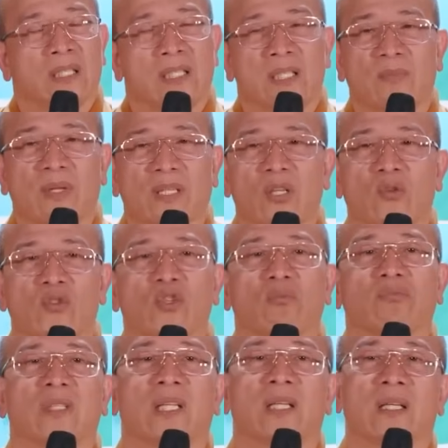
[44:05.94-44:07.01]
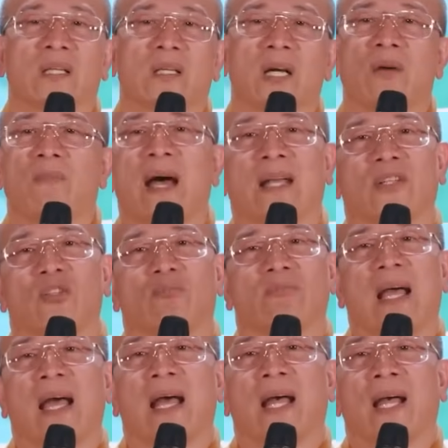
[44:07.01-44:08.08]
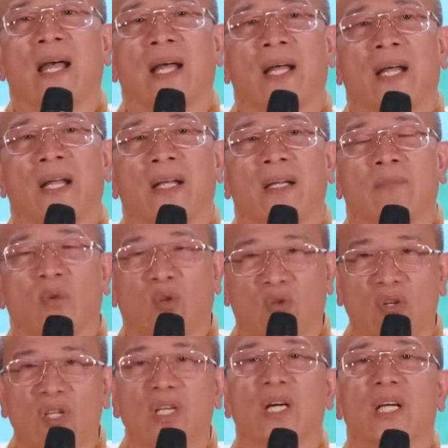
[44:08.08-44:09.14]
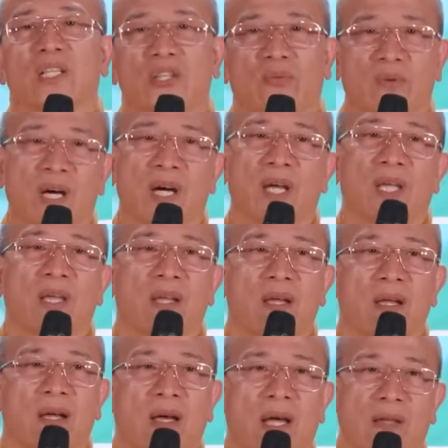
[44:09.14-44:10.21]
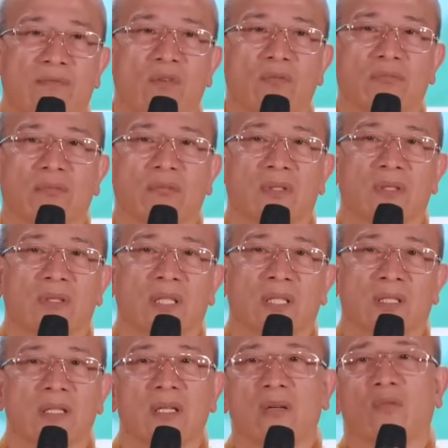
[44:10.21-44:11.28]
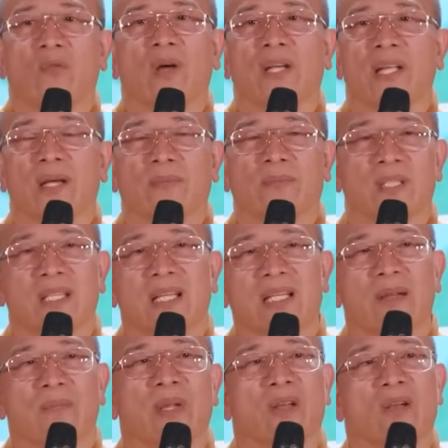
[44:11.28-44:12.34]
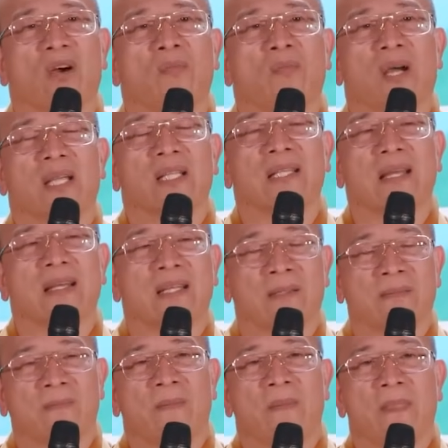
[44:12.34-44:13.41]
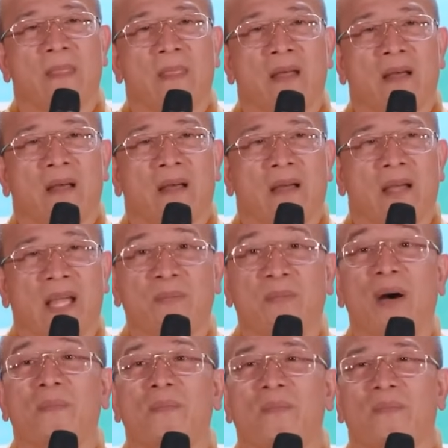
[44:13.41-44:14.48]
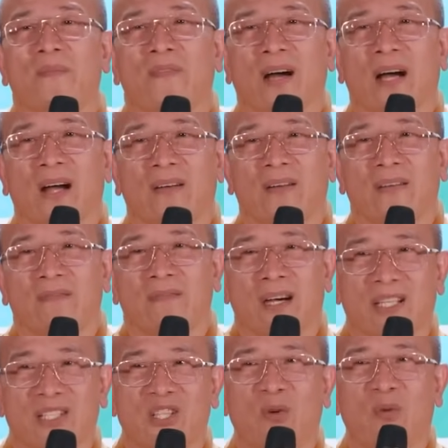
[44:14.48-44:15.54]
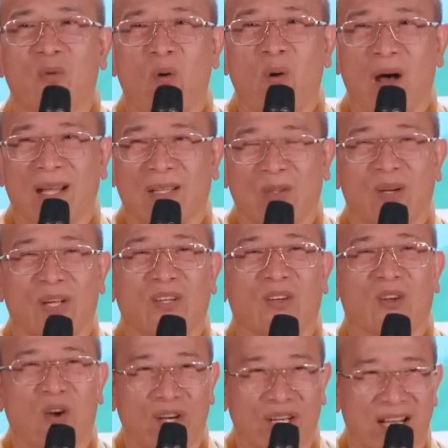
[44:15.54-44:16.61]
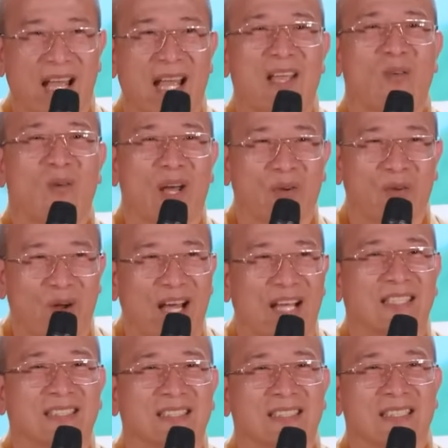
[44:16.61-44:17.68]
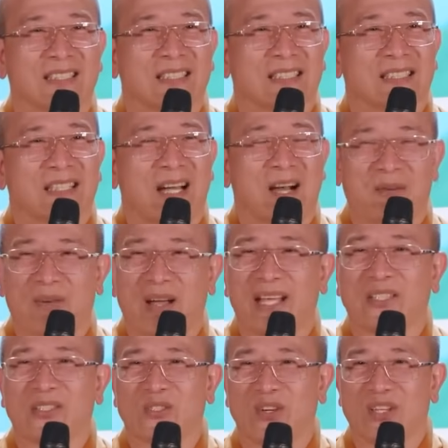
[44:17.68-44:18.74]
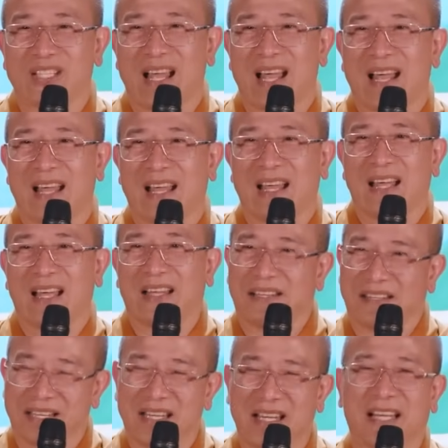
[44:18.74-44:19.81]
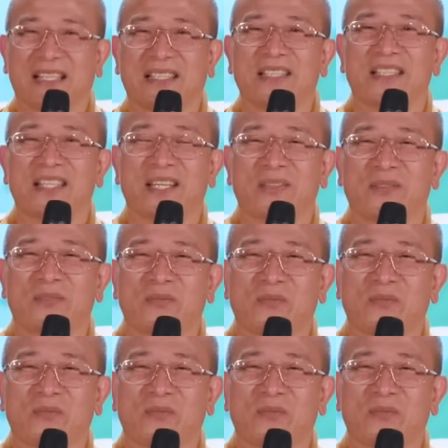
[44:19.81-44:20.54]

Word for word: Thế nhưng mà tiêu chung thì cơ bản chúng ta, một con người trong đời hạnh phúc thì thường quan niệm thứ nhất là mình có một cái gia đình êm ấm và vợ chồng hòa thuận, con cái ngoan ngoãn, học hành giỏi giang. Đấy là cái thứ nhất.